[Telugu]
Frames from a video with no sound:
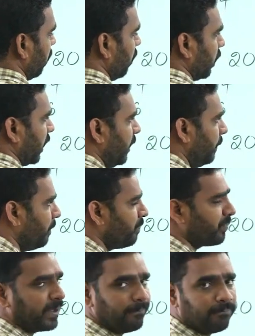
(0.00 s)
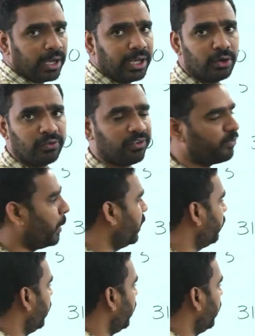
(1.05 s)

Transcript: ఓకే ఫైవ్ ఇంటూ సిక్స్ పాయింట్ త్రీ